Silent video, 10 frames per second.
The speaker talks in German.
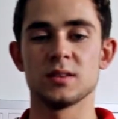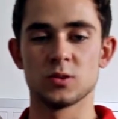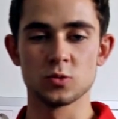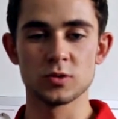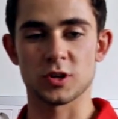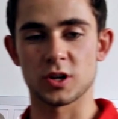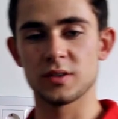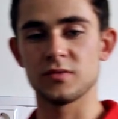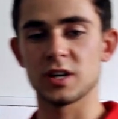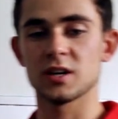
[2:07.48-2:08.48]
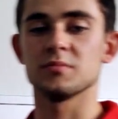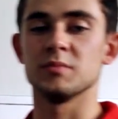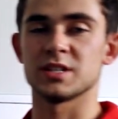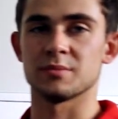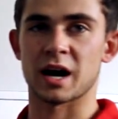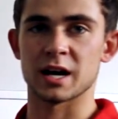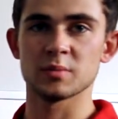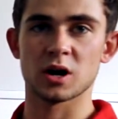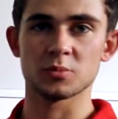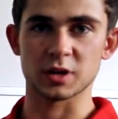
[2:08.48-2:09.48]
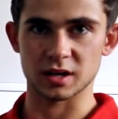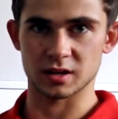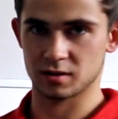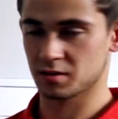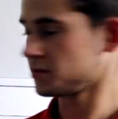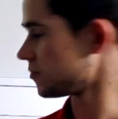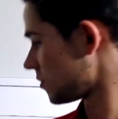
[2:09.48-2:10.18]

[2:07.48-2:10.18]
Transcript: Nun können wir mit dem Einbau beginnen.